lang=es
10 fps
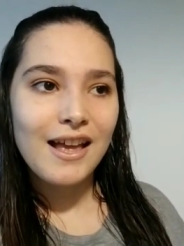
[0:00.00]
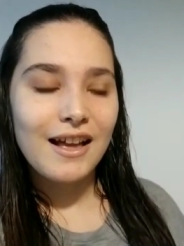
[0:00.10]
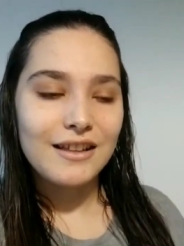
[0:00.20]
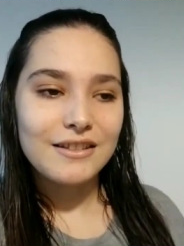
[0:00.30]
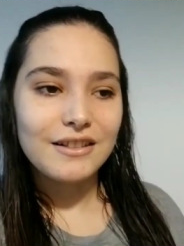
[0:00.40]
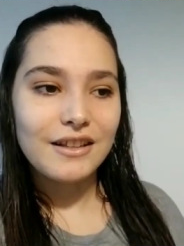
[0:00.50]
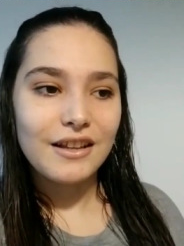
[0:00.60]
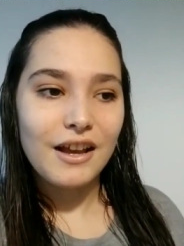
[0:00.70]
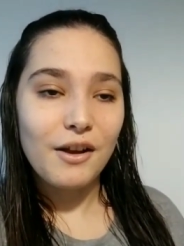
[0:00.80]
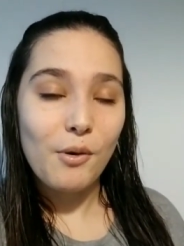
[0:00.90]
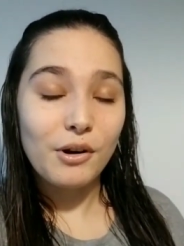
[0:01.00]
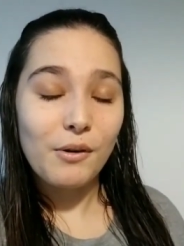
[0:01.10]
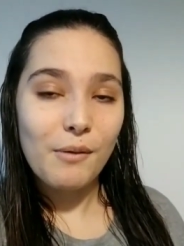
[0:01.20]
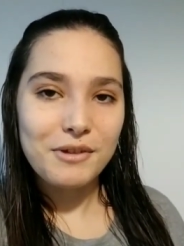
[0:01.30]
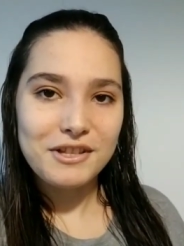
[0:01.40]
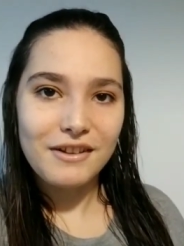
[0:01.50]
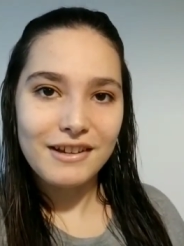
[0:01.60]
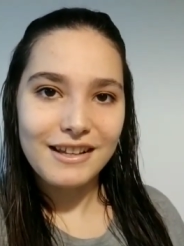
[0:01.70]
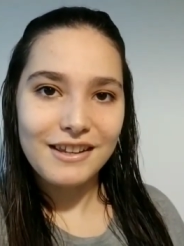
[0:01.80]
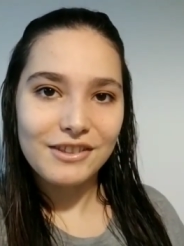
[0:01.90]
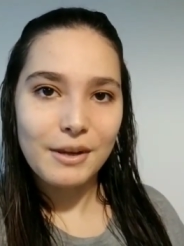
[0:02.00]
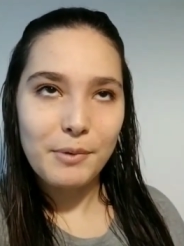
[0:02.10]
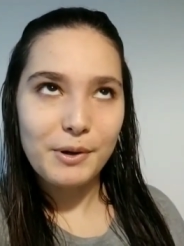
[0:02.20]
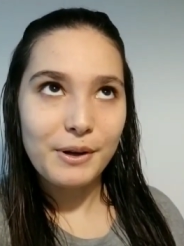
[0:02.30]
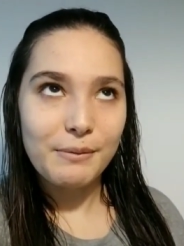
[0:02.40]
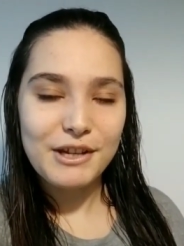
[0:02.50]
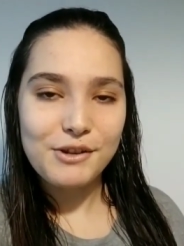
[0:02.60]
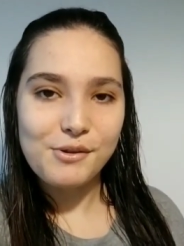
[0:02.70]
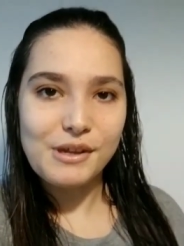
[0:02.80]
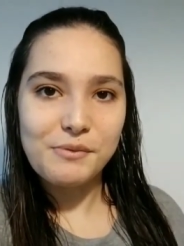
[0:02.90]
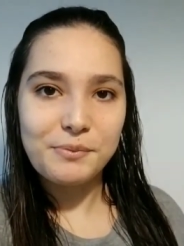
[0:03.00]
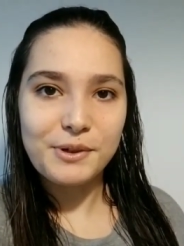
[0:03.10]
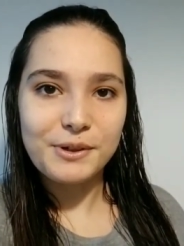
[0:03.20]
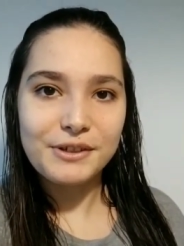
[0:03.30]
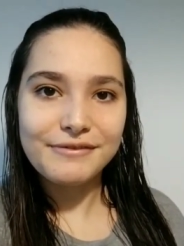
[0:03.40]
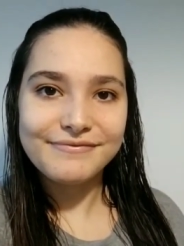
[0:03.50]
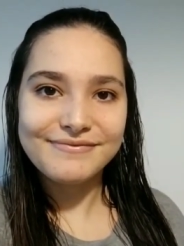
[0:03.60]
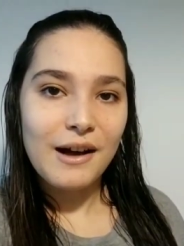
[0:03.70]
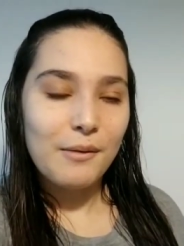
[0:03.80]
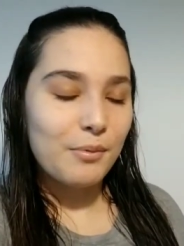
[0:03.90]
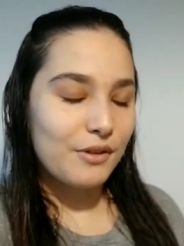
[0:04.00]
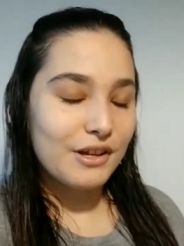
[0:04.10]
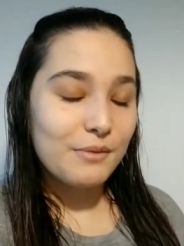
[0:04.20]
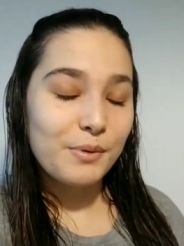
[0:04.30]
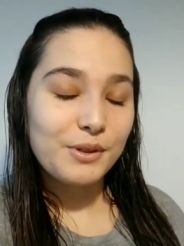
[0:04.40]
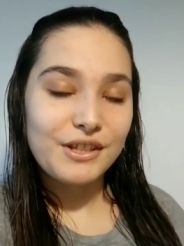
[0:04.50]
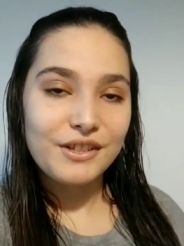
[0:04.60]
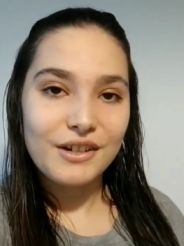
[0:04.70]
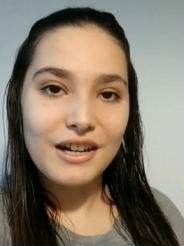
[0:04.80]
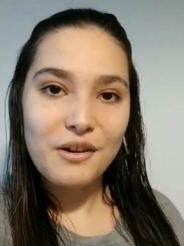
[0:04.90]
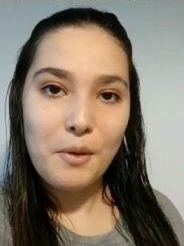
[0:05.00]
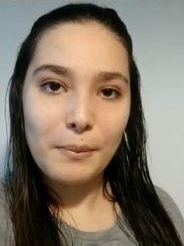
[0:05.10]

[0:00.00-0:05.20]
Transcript: así que bueno vamos a ver qué onda espero que me ayude un poco a poder posicionarlos